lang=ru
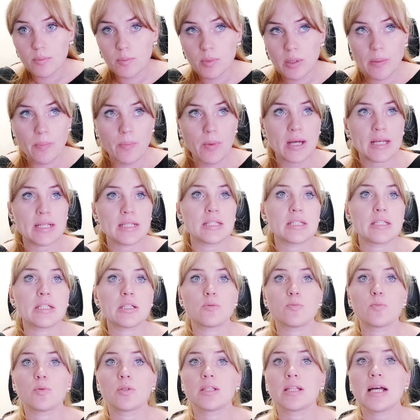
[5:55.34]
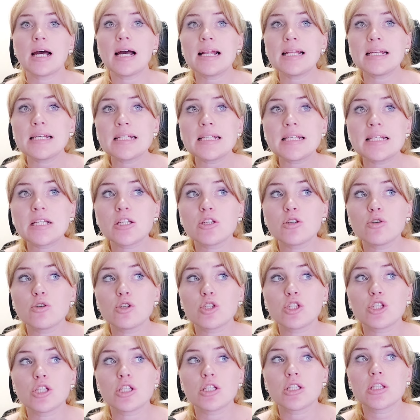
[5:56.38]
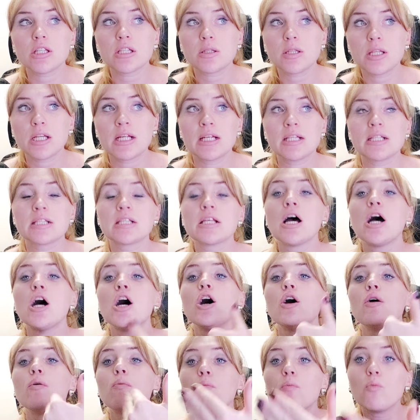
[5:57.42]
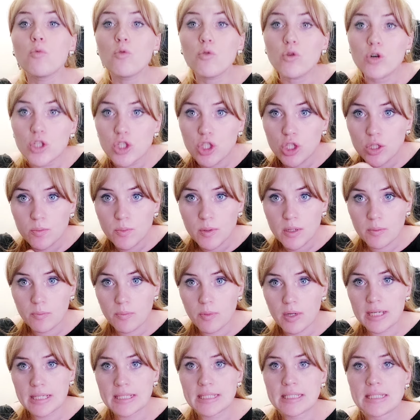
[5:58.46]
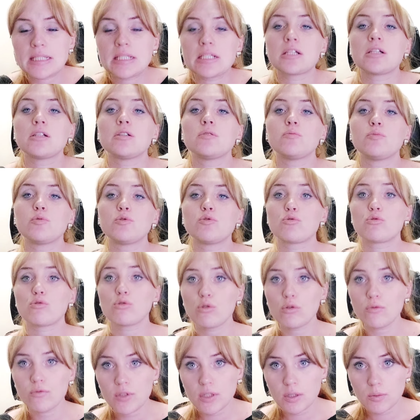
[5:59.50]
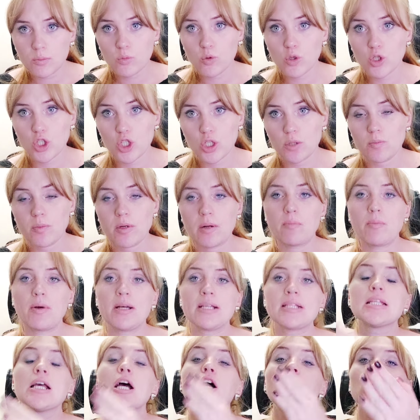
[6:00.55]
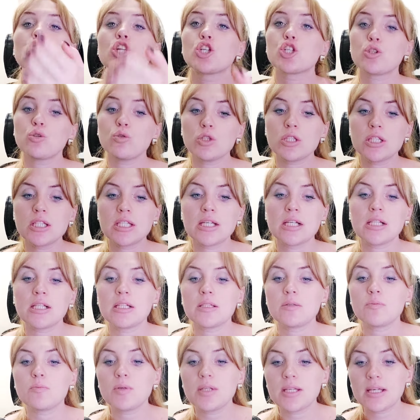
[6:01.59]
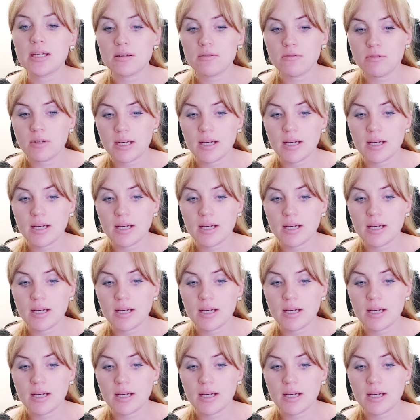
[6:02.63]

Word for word: пропасть. Испытали серьезный стресс? Может пропасть цикл? Безусловно, может пропасть. Что делать? Первое,